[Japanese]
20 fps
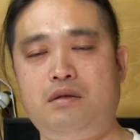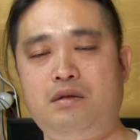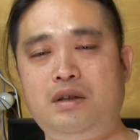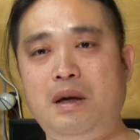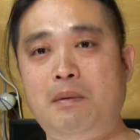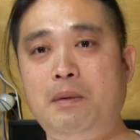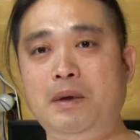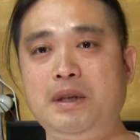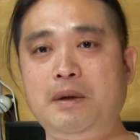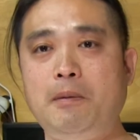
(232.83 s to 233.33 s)

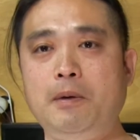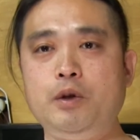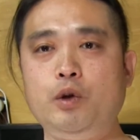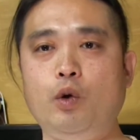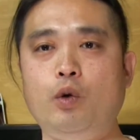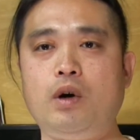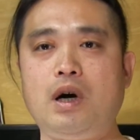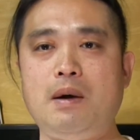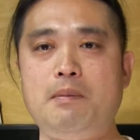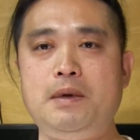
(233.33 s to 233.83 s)
たまたま
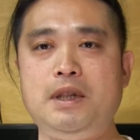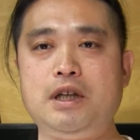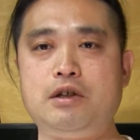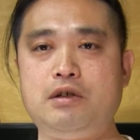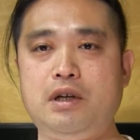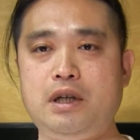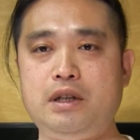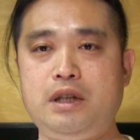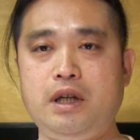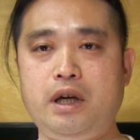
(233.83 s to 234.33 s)
動画見て
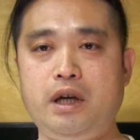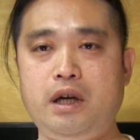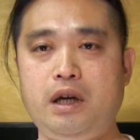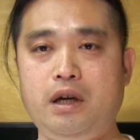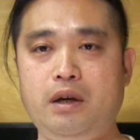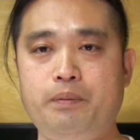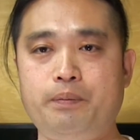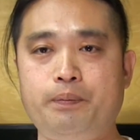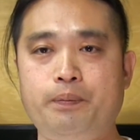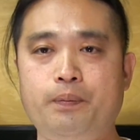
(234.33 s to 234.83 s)
くれ
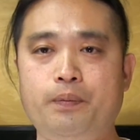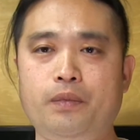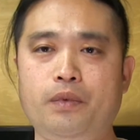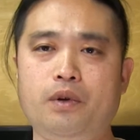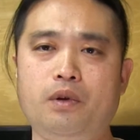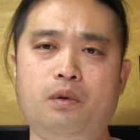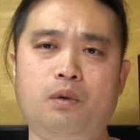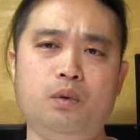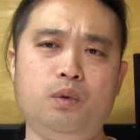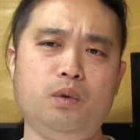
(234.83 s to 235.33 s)
て、
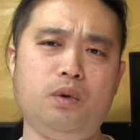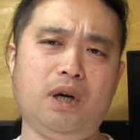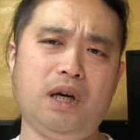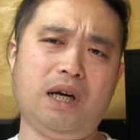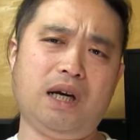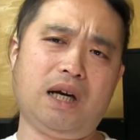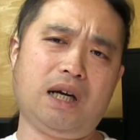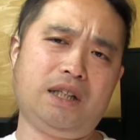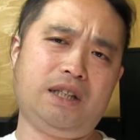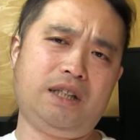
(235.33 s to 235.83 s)
音が
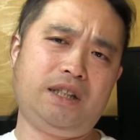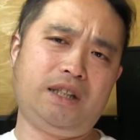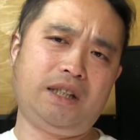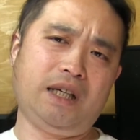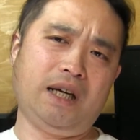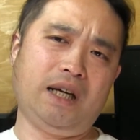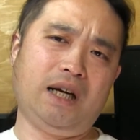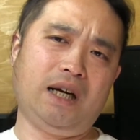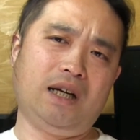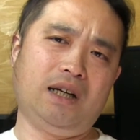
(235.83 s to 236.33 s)
なんかちっ
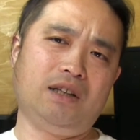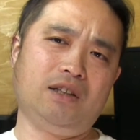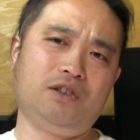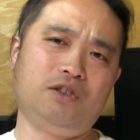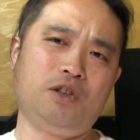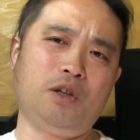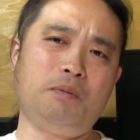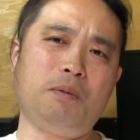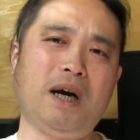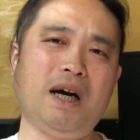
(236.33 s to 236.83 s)
ちゃいな。
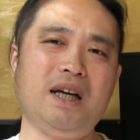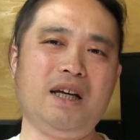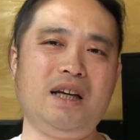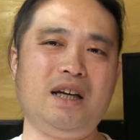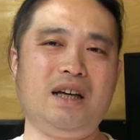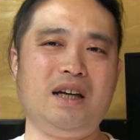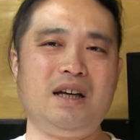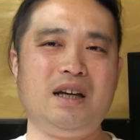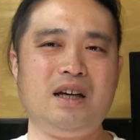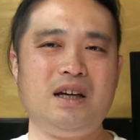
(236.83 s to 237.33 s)
その場合、
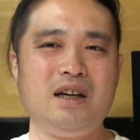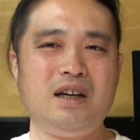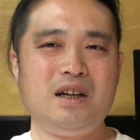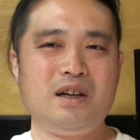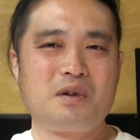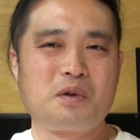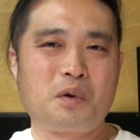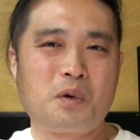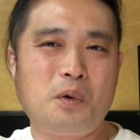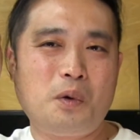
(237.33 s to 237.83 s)

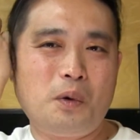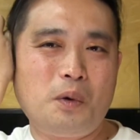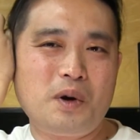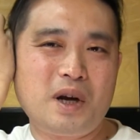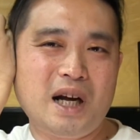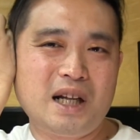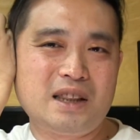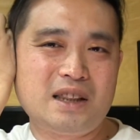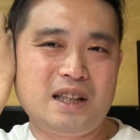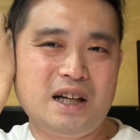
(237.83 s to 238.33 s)
こう
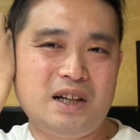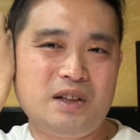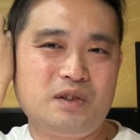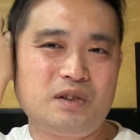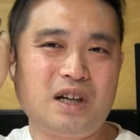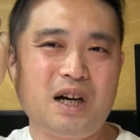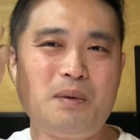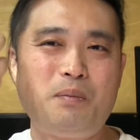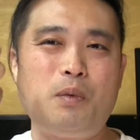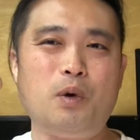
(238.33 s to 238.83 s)
やったり
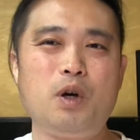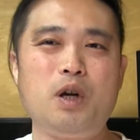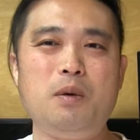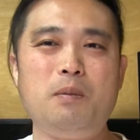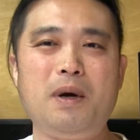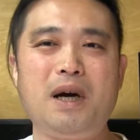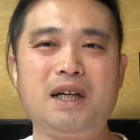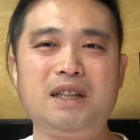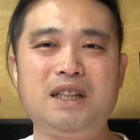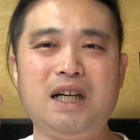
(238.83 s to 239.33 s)
とか
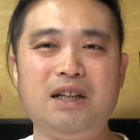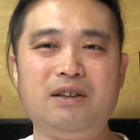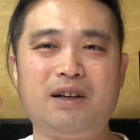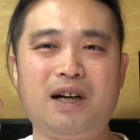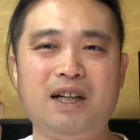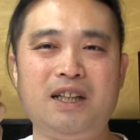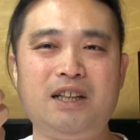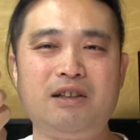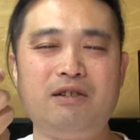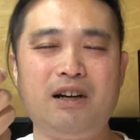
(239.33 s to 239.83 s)
ボリューム上げたりと
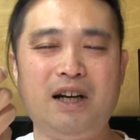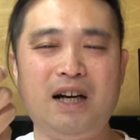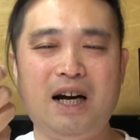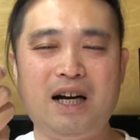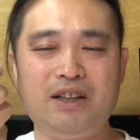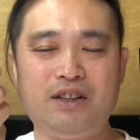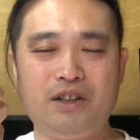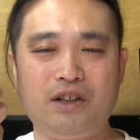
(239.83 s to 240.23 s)
かしてくれないんで